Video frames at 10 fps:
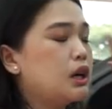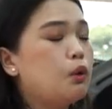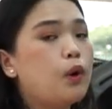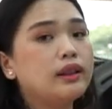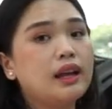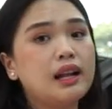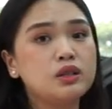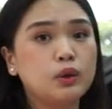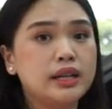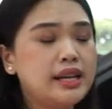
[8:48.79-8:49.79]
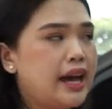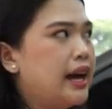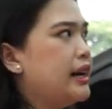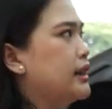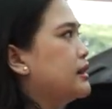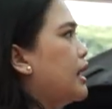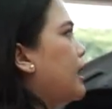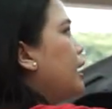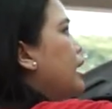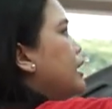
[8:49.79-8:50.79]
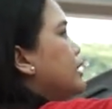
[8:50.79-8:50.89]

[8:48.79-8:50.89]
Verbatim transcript: Untuk kekuatan langsung aja ya, kita